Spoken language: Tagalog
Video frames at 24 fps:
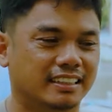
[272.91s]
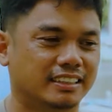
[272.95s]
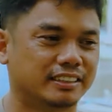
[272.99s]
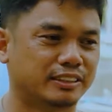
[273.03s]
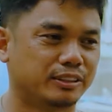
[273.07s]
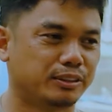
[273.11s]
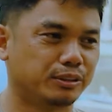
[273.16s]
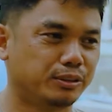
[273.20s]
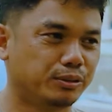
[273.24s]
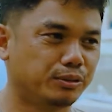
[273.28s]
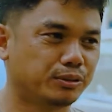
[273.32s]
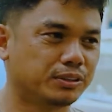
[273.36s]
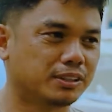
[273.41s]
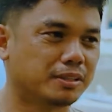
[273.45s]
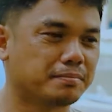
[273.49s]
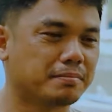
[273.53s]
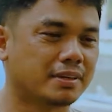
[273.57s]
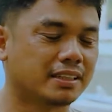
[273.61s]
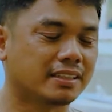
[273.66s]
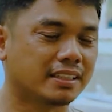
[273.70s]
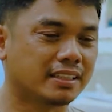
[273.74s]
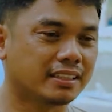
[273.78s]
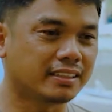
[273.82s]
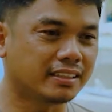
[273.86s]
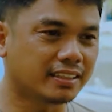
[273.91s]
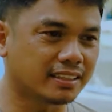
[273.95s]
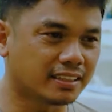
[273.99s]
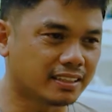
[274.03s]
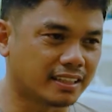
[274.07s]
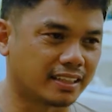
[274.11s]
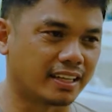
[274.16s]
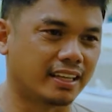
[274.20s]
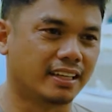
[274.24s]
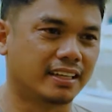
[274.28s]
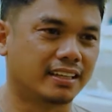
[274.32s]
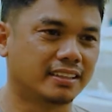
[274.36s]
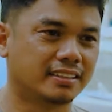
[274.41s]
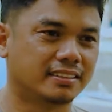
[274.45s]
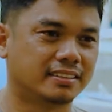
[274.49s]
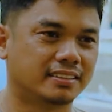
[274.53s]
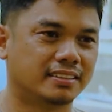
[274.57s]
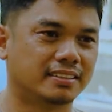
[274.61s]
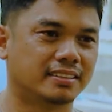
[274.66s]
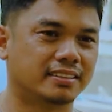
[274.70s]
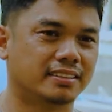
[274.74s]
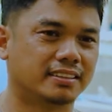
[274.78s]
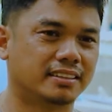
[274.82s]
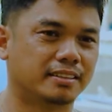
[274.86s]
So yung sa material grade,
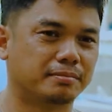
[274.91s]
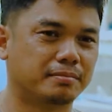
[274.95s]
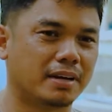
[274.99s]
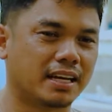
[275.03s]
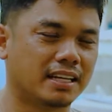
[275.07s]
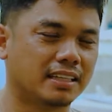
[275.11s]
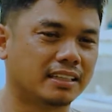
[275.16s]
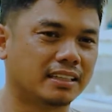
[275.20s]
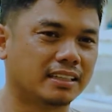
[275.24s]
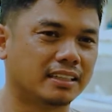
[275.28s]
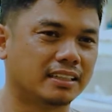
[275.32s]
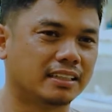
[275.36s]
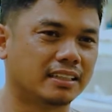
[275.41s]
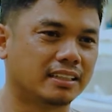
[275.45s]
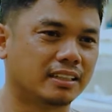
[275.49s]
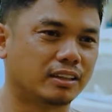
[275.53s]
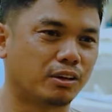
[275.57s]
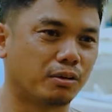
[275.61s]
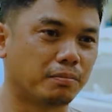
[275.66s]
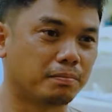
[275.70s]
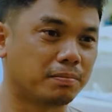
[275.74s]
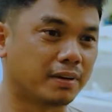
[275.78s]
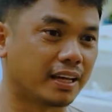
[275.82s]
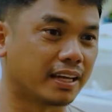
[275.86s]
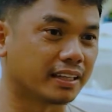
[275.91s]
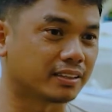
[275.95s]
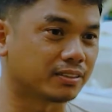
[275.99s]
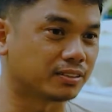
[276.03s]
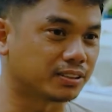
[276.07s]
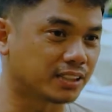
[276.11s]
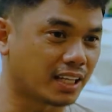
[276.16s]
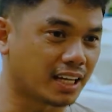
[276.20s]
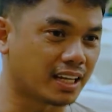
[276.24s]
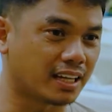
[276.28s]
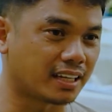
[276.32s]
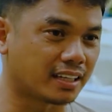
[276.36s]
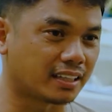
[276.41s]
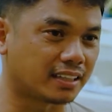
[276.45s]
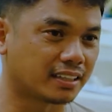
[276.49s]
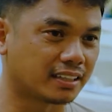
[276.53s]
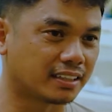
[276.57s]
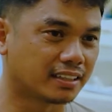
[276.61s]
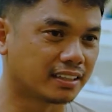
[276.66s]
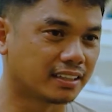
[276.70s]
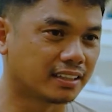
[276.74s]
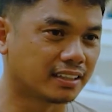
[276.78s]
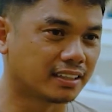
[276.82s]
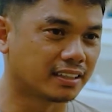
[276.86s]
bali kompleto siya
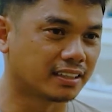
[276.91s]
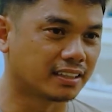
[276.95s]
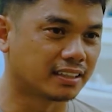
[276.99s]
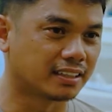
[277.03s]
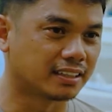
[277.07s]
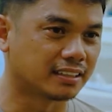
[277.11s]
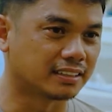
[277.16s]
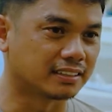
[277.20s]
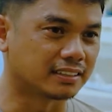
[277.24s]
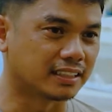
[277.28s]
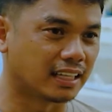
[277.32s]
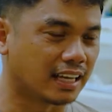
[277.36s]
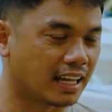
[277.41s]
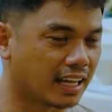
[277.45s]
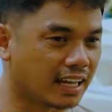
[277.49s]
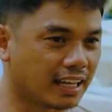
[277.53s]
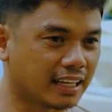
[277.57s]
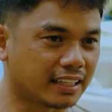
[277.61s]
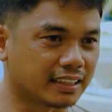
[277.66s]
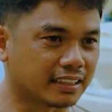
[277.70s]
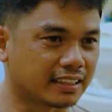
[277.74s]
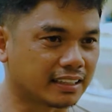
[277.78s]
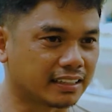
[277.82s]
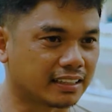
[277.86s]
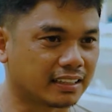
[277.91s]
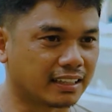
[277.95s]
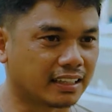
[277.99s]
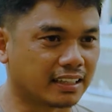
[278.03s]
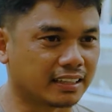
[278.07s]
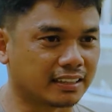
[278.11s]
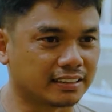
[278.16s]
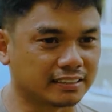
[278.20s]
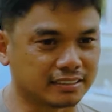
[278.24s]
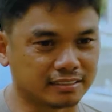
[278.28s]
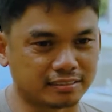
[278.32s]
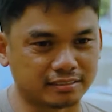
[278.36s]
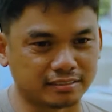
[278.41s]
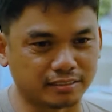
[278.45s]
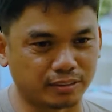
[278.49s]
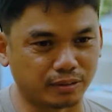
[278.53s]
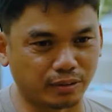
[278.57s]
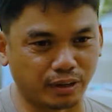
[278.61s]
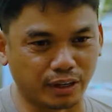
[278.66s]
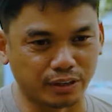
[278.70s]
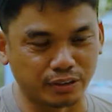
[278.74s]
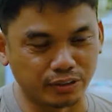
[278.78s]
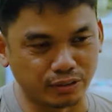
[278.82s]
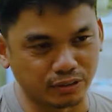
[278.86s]
sa lahat ng
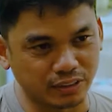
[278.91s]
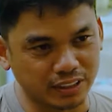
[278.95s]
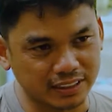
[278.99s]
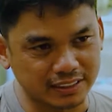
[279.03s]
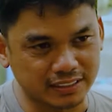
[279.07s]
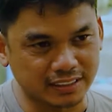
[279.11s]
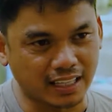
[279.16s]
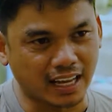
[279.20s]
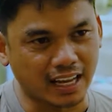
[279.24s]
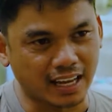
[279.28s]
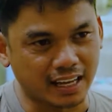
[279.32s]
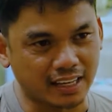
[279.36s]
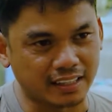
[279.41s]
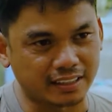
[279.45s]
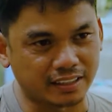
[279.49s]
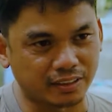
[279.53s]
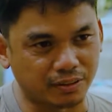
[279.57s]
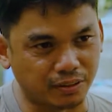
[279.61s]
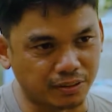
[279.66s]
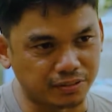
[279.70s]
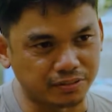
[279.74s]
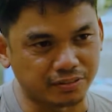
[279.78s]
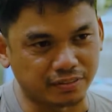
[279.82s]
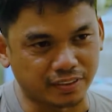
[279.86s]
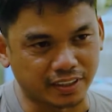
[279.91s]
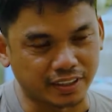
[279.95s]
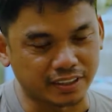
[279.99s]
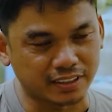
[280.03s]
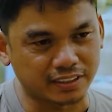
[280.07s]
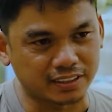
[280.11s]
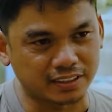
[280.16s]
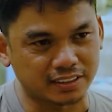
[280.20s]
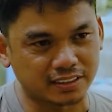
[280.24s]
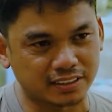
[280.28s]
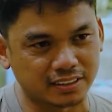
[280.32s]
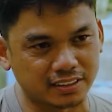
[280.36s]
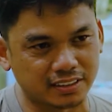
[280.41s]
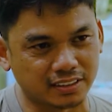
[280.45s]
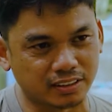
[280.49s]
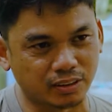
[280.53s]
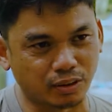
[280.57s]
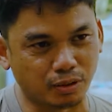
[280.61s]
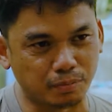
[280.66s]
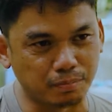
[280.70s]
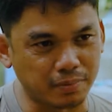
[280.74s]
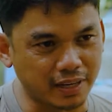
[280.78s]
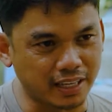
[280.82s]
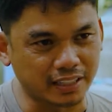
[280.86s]
kung ano yung isda na goldfish,
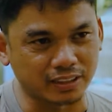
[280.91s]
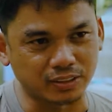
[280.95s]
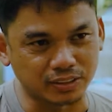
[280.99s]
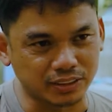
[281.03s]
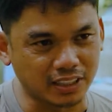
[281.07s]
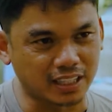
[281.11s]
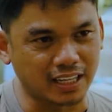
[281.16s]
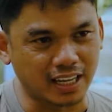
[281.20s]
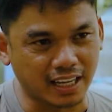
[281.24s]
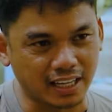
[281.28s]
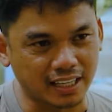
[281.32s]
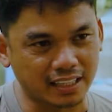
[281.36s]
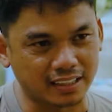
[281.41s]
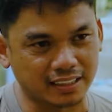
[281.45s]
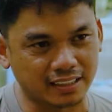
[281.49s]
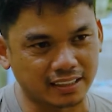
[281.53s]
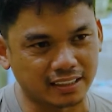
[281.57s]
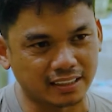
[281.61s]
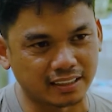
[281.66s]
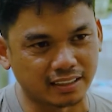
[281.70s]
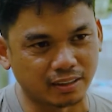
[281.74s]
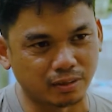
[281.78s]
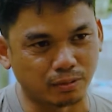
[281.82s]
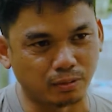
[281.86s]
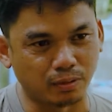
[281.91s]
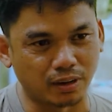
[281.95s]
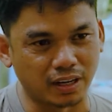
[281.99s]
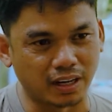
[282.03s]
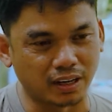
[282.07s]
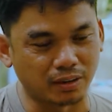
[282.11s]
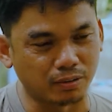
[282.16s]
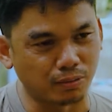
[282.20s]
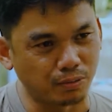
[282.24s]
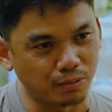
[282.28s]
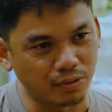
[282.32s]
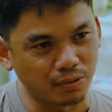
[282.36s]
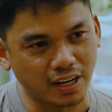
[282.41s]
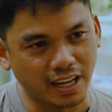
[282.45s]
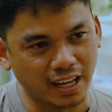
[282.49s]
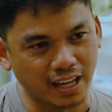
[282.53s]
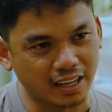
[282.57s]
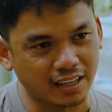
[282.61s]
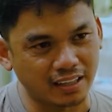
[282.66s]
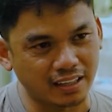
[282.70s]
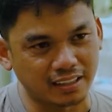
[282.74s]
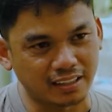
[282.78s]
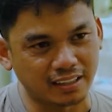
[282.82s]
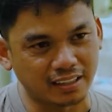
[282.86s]
kumpleto siya lahat. Walang
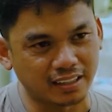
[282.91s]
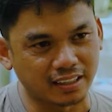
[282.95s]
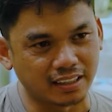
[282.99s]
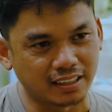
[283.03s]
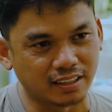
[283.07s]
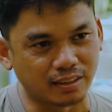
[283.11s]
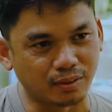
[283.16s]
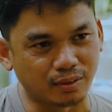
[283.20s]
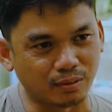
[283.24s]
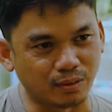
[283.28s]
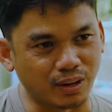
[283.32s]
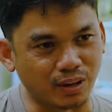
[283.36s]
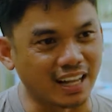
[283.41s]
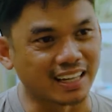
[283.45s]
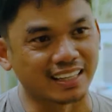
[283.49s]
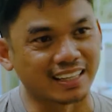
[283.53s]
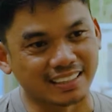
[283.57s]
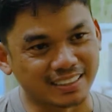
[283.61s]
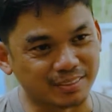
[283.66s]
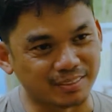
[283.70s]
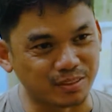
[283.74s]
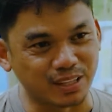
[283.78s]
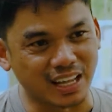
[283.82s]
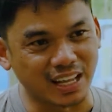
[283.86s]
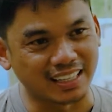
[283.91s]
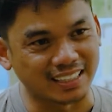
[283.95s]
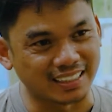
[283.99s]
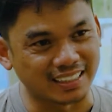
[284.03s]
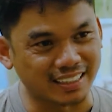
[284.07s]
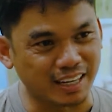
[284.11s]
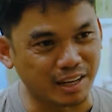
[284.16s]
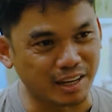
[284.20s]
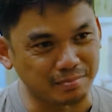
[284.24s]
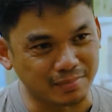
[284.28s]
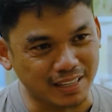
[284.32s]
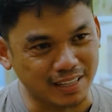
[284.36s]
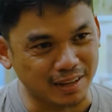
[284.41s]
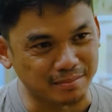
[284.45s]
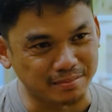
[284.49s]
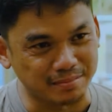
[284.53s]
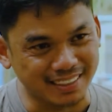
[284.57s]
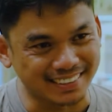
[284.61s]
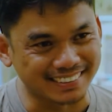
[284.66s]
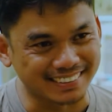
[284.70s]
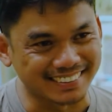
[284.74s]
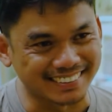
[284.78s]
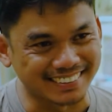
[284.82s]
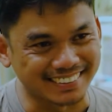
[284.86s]
kulang, wala ning, wala ning
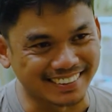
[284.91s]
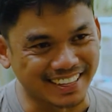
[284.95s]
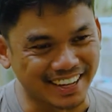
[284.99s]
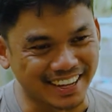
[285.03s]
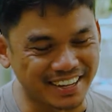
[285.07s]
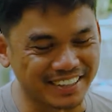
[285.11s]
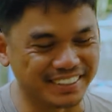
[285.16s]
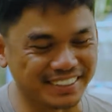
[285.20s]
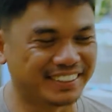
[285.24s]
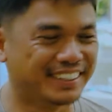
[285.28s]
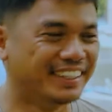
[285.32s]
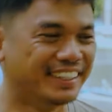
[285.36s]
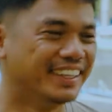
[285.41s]
labis, no?